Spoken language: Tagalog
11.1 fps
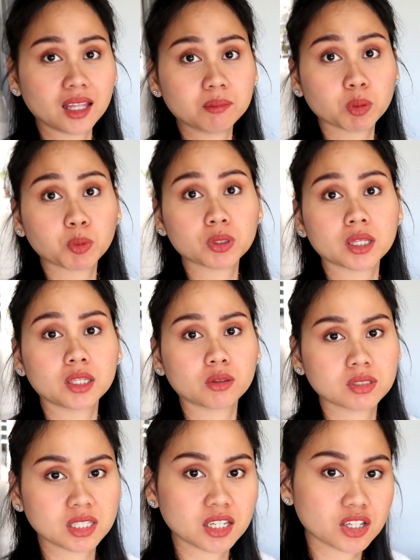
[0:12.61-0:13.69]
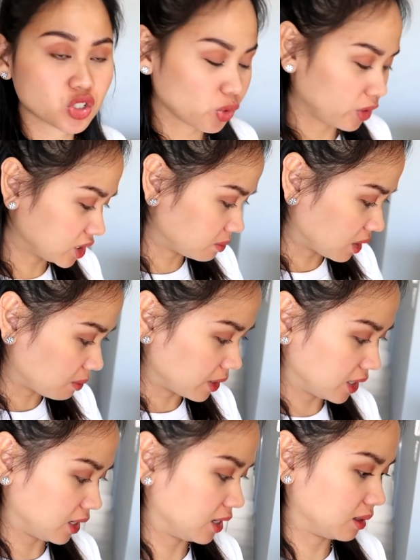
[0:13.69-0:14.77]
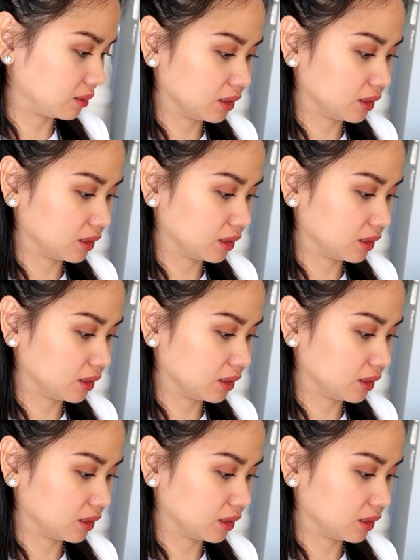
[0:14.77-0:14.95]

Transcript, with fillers: And pupunta dito si Joyce mamaya.